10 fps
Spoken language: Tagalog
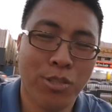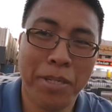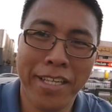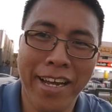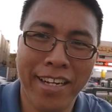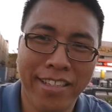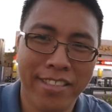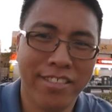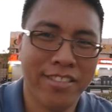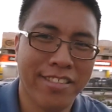ospital
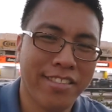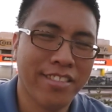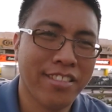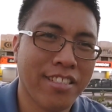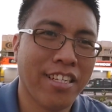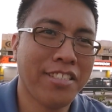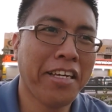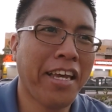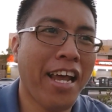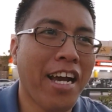
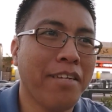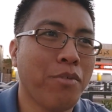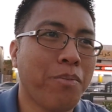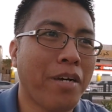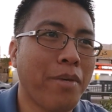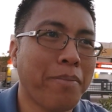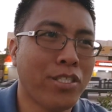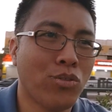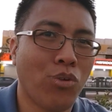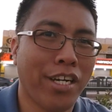kasi kailangan mo pang
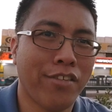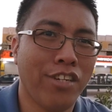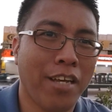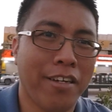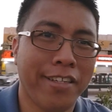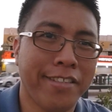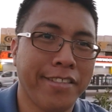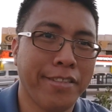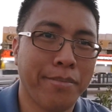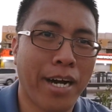magpasukat uli
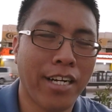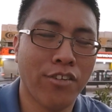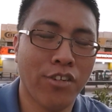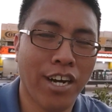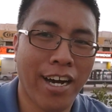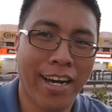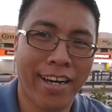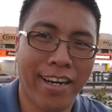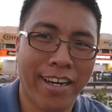bago ka